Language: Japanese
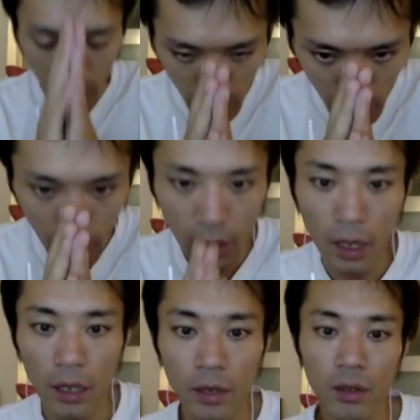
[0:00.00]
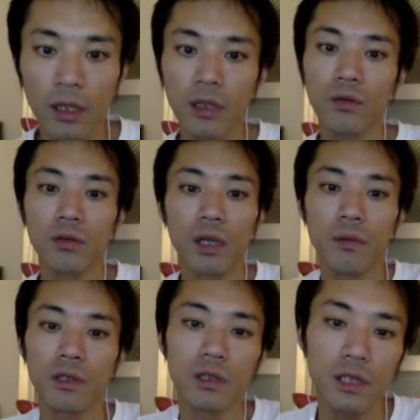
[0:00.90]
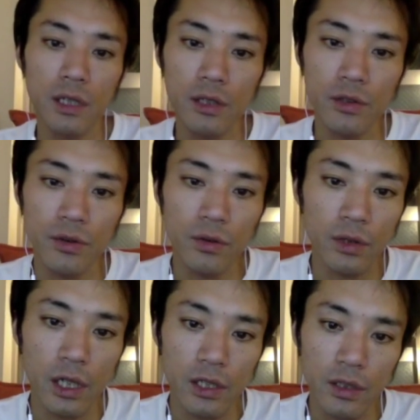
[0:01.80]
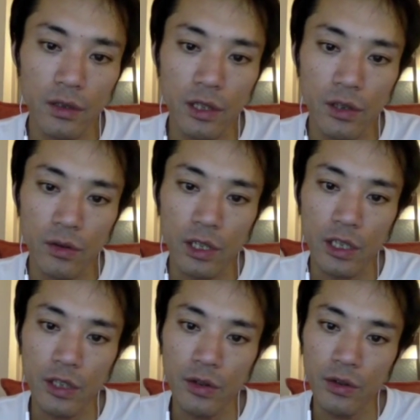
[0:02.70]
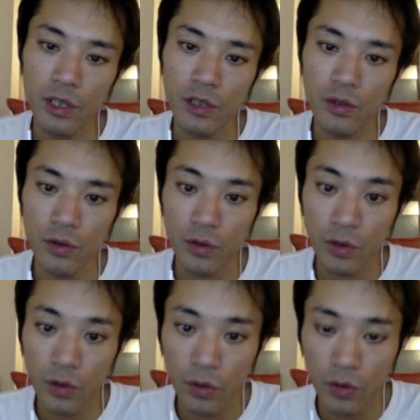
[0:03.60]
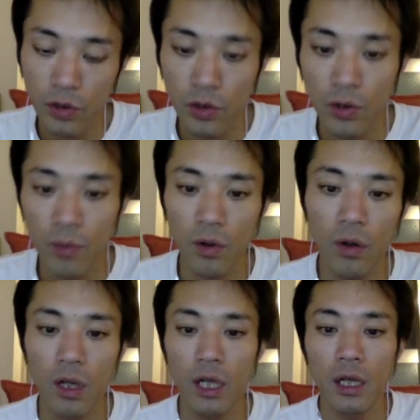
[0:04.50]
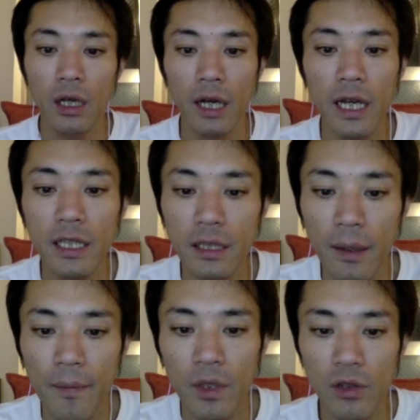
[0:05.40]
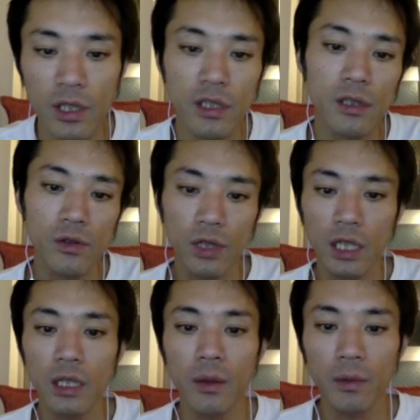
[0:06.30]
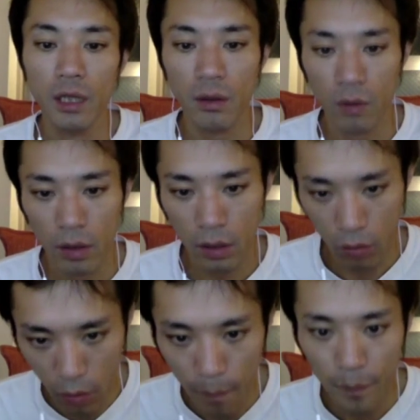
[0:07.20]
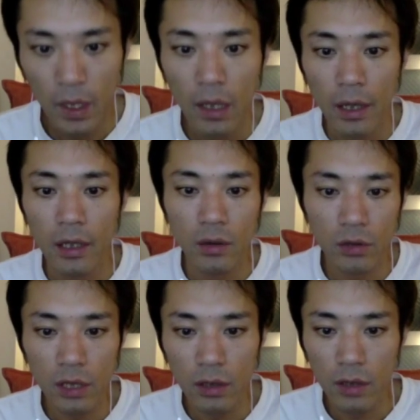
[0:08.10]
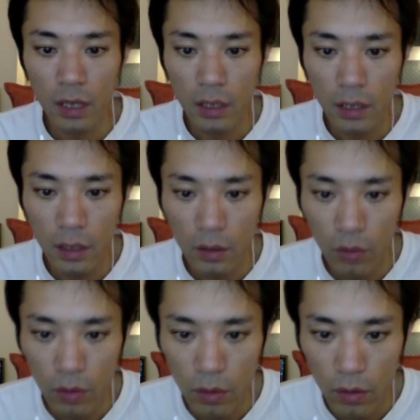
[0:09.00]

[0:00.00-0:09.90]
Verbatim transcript: はい、えー、アンケートありがとうございます。2016年8月25日19時19分14秒、かいちさん、吉谷社長に聞いてみたこと、えー、突然の退任と、